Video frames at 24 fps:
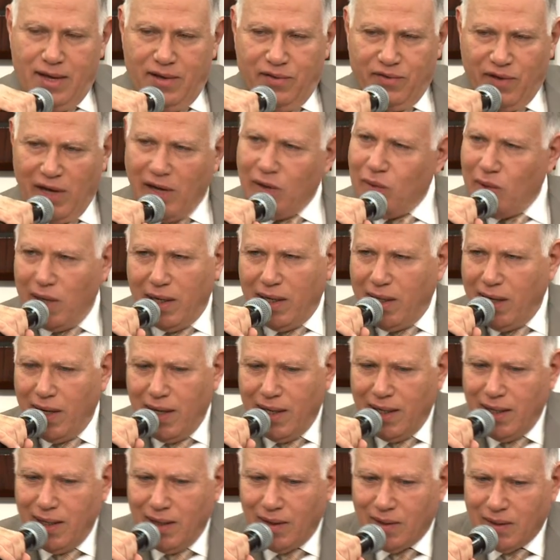فهو
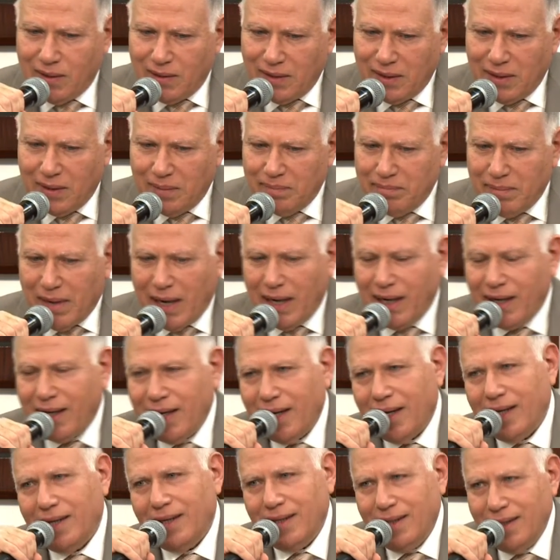الإله القديم
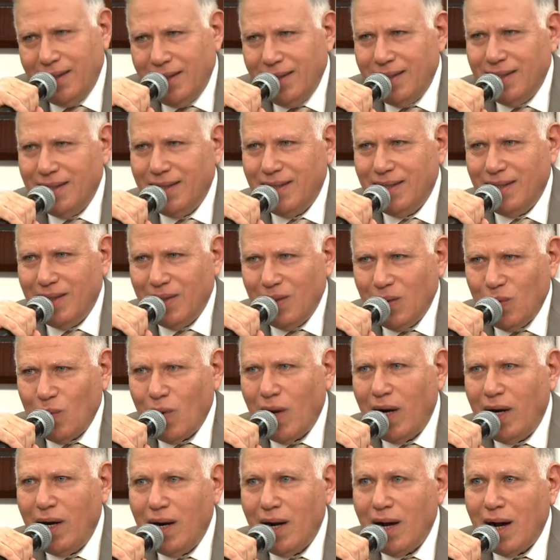ملجأ
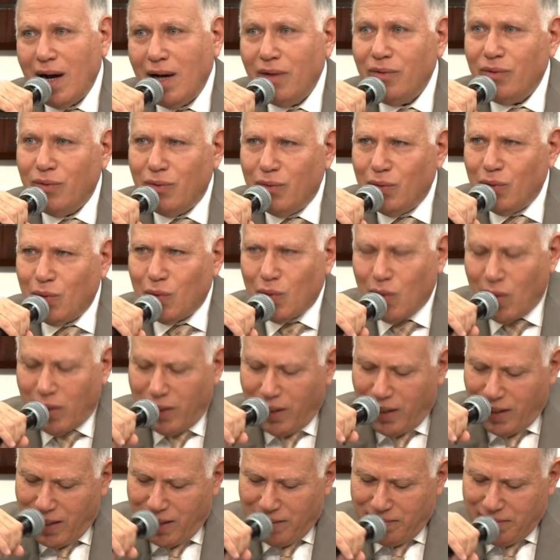والأذرع
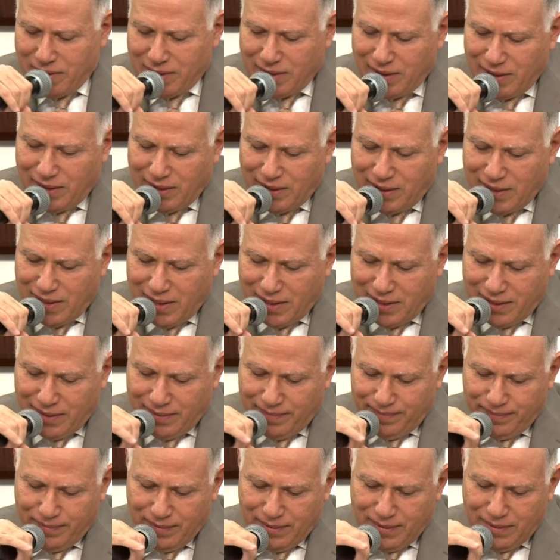الأبدية
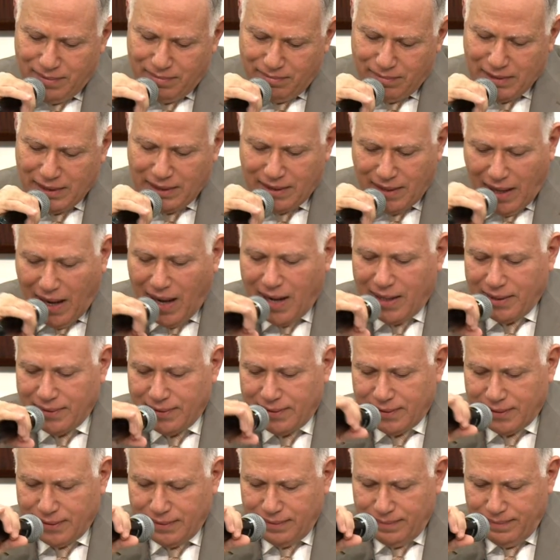من
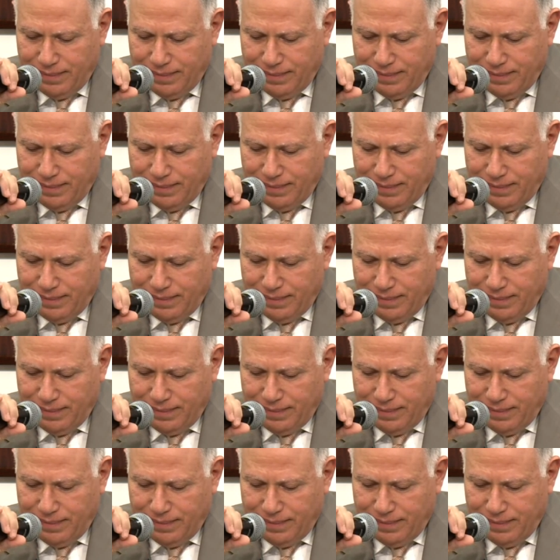تحت